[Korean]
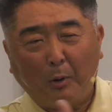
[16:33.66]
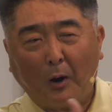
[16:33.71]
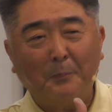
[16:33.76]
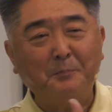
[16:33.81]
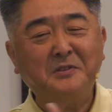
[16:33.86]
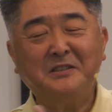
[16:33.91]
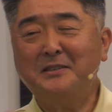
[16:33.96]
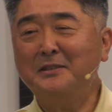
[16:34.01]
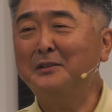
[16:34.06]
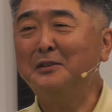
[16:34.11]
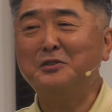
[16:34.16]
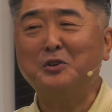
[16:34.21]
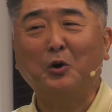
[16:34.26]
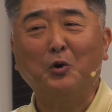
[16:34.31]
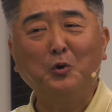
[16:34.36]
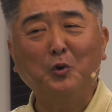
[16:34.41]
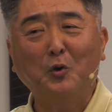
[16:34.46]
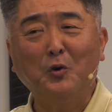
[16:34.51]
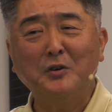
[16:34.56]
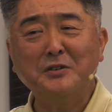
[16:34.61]
법칙을
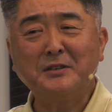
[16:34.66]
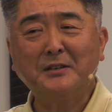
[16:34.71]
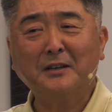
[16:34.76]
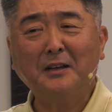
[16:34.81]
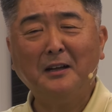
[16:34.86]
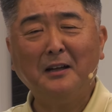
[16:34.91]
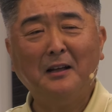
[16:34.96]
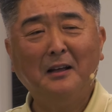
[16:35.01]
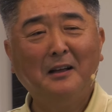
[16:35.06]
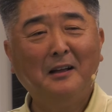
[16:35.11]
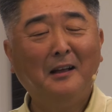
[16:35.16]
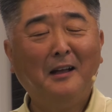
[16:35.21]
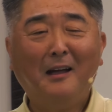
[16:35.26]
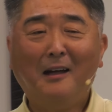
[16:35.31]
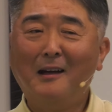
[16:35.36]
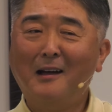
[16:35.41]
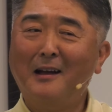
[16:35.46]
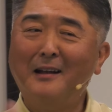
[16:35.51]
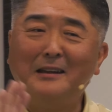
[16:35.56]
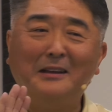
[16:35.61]
적어 놓은 것일까?
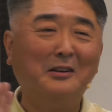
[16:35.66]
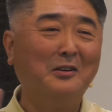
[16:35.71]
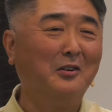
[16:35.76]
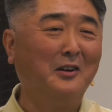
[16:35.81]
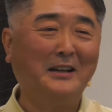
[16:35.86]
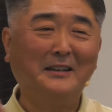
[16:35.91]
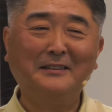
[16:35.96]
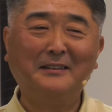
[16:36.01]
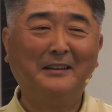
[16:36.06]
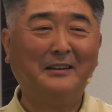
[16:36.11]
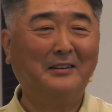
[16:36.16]
아닌 것 같아요.